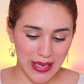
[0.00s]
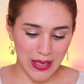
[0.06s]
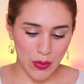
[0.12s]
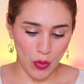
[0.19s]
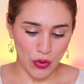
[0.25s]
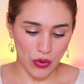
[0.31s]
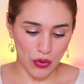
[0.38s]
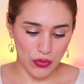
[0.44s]
Y
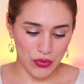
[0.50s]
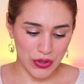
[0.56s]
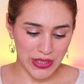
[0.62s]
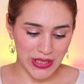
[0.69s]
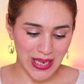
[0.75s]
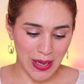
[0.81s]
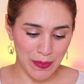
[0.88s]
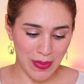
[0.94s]
bueno, se
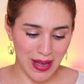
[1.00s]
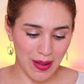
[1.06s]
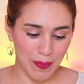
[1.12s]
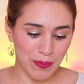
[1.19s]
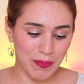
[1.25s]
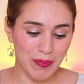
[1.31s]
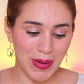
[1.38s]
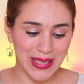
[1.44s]
llama
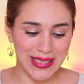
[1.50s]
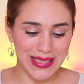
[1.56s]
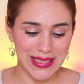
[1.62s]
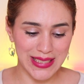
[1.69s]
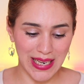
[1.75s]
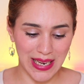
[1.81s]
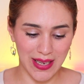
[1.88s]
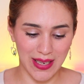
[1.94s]

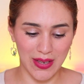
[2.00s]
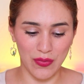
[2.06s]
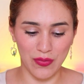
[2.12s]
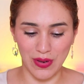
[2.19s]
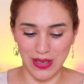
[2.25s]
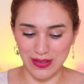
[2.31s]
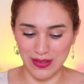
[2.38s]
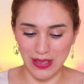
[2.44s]
maquillaje
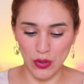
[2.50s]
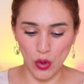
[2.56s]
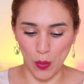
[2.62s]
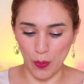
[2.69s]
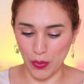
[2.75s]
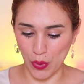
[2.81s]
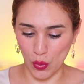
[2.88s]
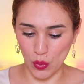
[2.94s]
fácil
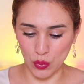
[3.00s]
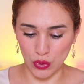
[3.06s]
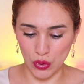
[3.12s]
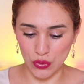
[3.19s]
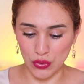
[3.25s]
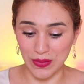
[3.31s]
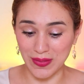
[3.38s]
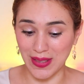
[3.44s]
con
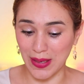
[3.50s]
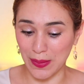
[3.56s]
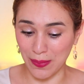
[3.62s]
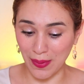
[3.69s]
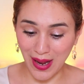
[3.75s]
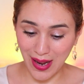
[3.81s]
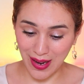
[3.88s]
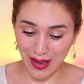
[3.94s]
productos de
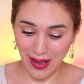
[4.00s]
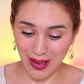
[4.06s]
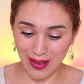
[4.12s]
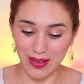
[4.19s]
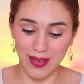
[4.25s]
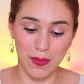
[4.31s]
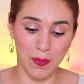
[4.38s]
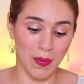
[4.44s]
baja
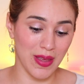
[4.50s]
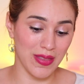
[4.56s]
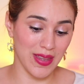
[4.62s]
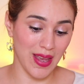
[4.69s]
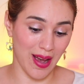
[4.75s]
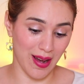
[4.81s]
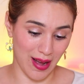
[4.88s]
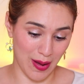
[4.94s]
y
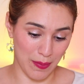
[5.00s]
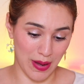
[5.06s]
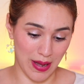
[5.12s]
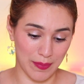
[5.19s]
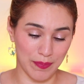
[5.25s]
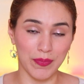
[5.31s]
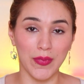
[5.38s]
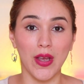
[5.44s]
media
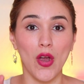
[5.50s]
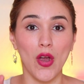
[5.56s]
gama.